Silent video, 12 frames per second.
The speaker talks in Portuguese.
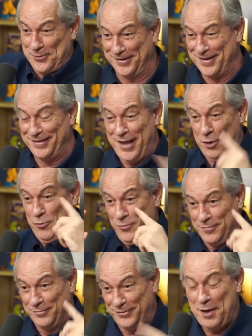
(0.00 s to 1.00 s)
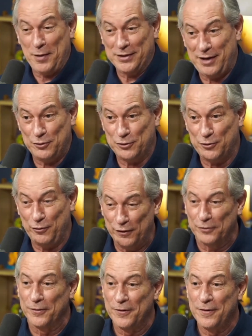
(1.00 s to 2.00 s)
Nenhum. Nem para ser absolvido.
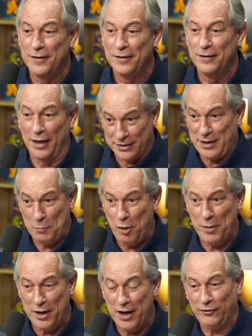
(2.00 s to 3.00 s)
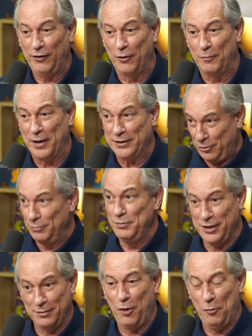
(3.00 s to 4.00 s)
Essa é a minha obrigação, mas eu,
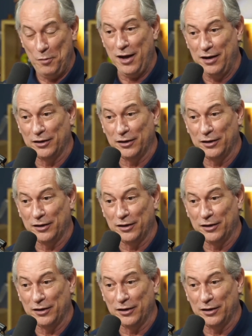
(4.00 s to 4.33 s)
eu me garanto.